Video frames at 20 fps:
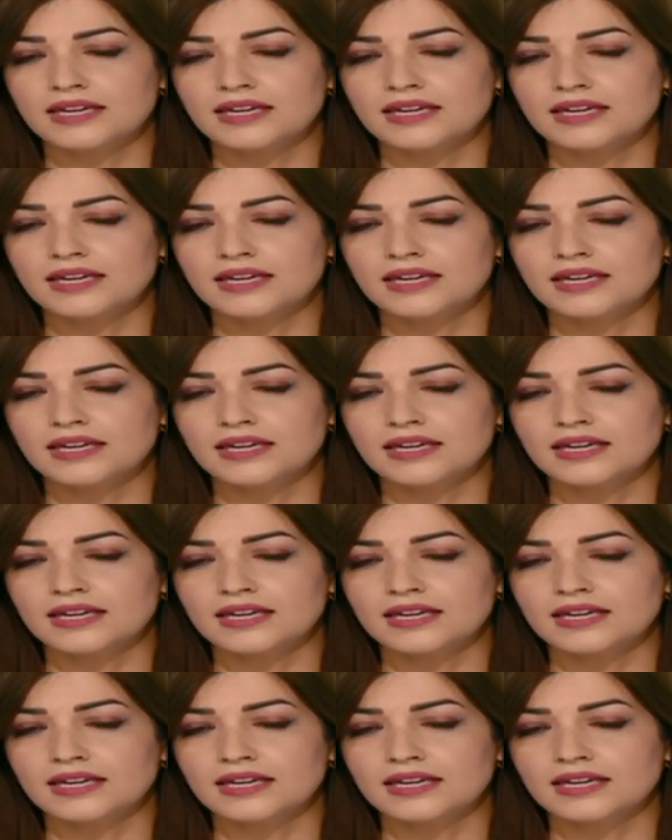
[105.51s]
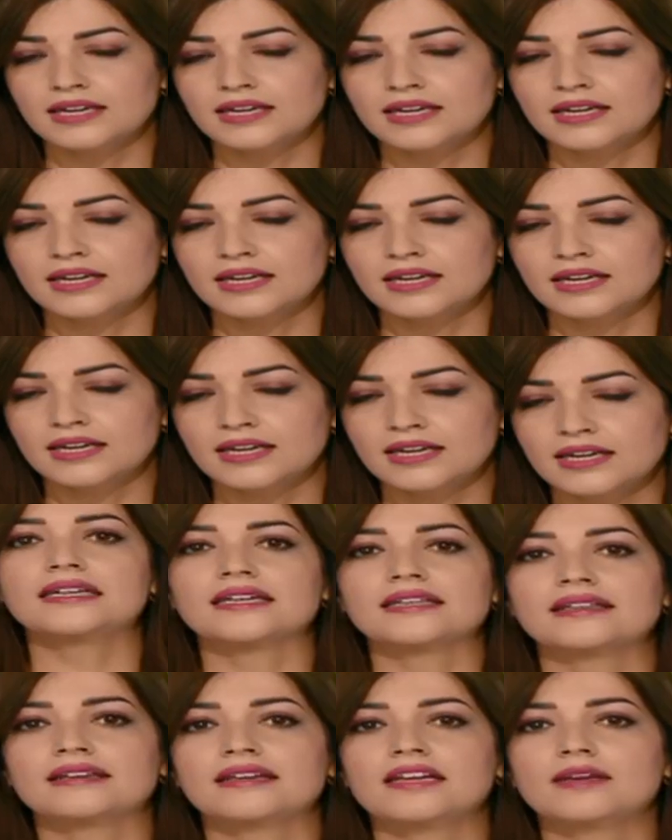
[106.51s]
بوزارتي
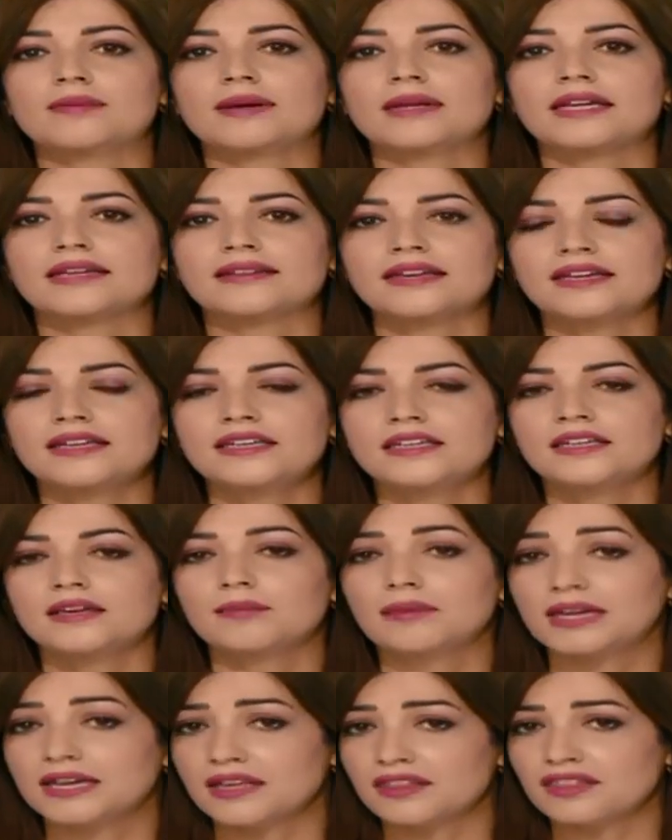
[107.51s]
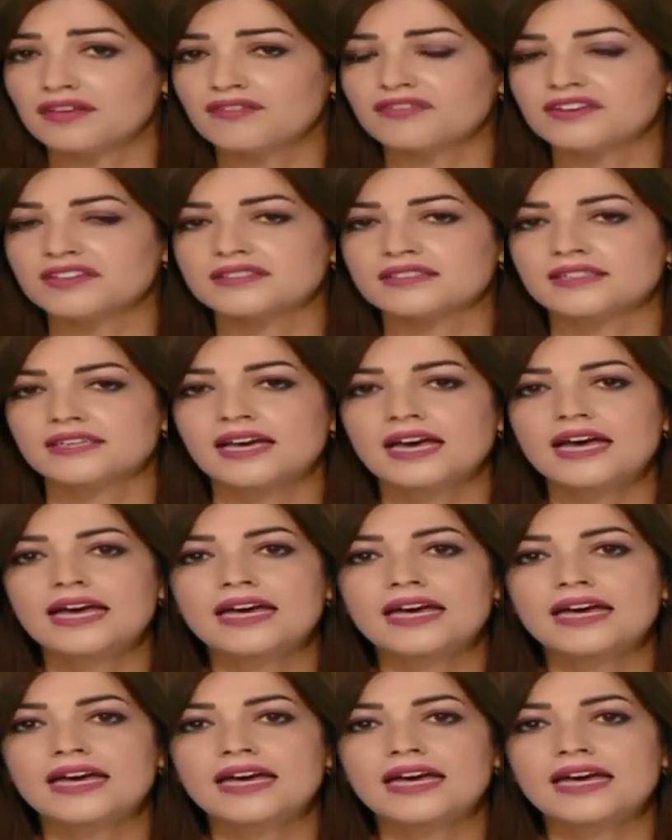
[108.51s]
داخلية البلدين بالإضافة